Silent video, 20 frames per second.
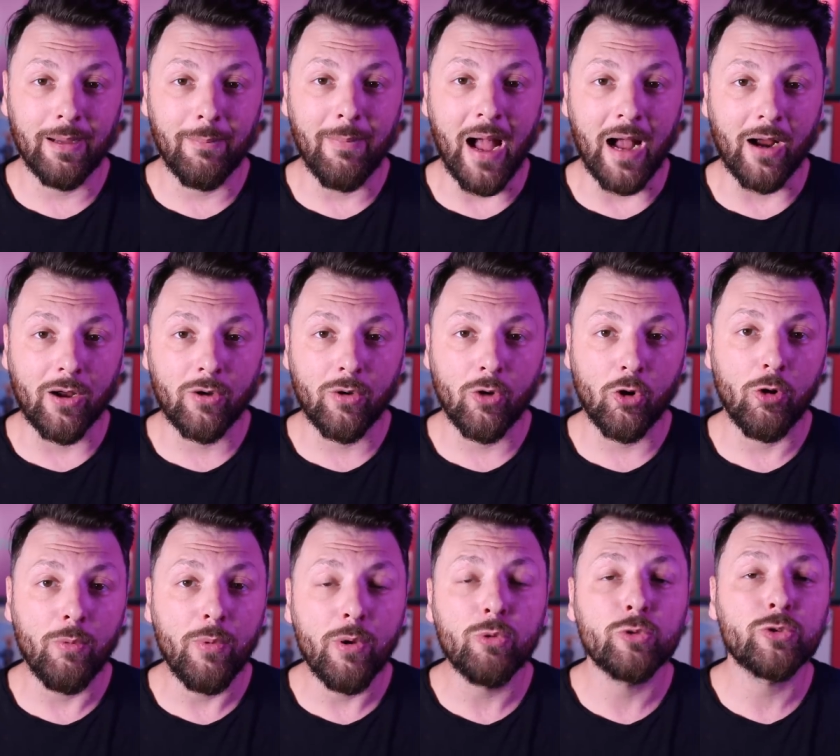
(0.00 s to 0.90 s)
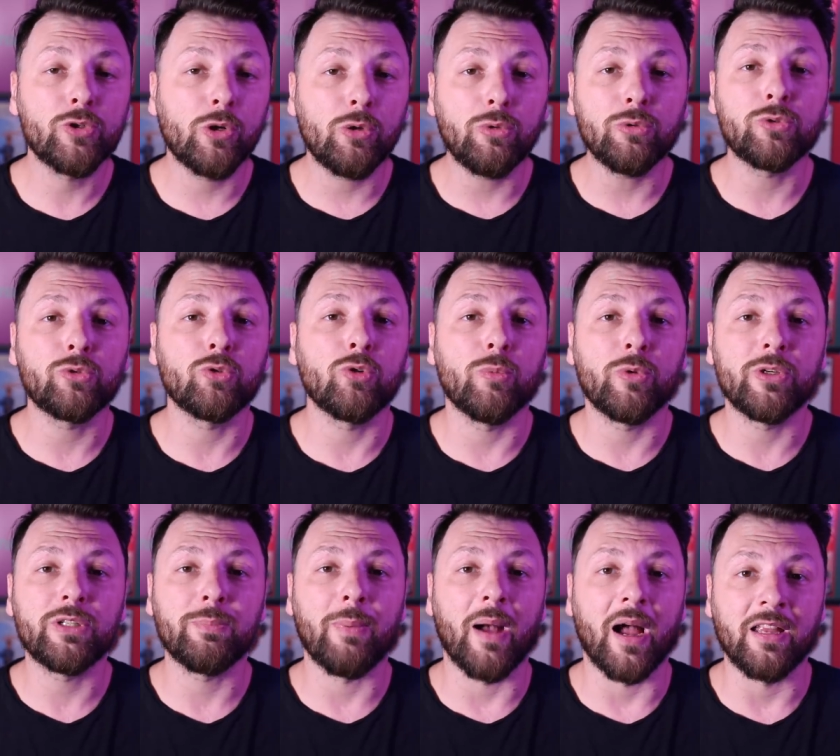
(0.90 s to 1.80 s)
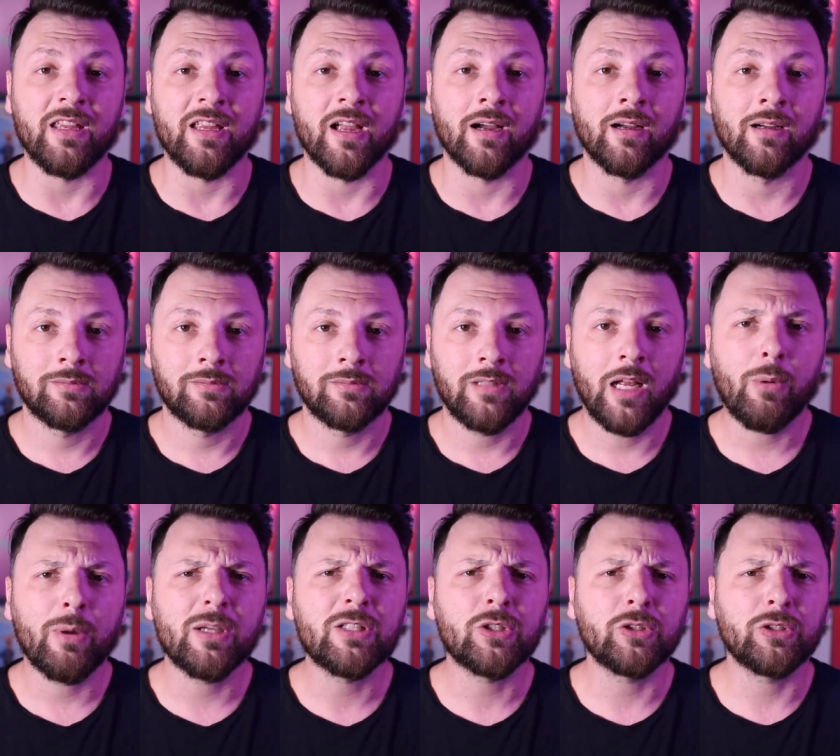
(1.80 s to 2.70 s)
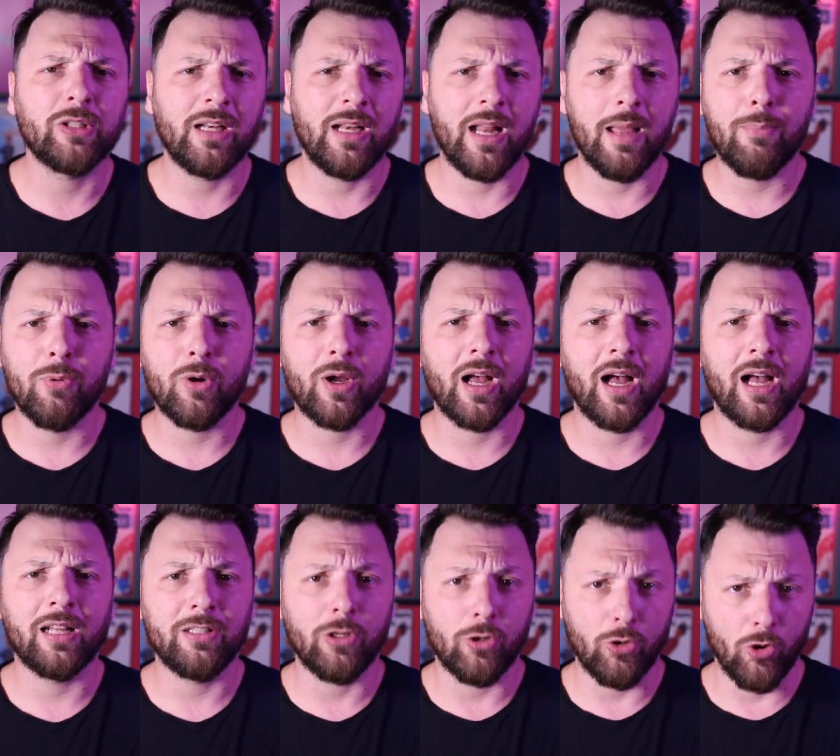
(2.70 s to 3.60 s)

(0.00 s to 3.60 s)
tabacco come uso e costume in Spagna. E questo nell'epoca di